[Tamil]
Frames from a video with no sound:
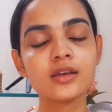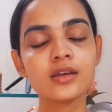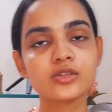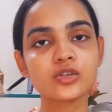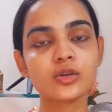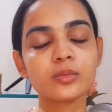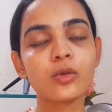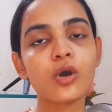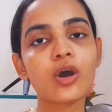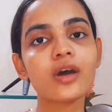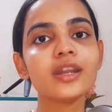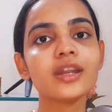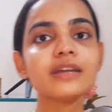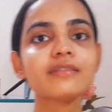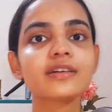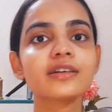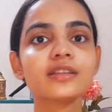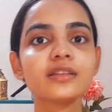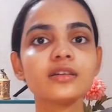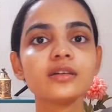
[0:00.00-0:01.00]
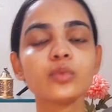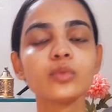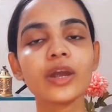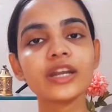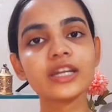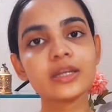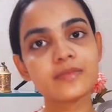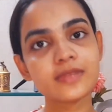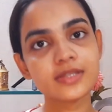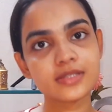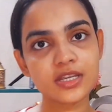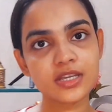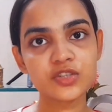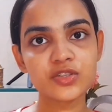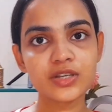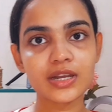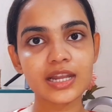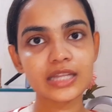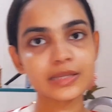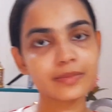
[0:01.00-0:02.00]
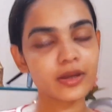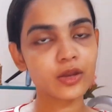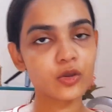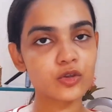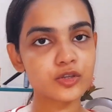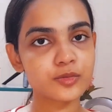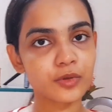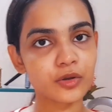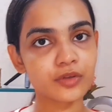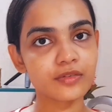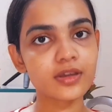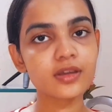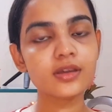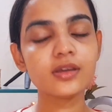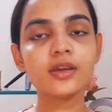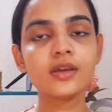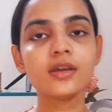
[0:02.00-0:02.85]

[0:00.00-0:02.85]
ஸோ மார்னிங் வந்து வைட்டமின் சி ஜெல் அந்த மாதிரி யூஸ் பண்ணுவேன்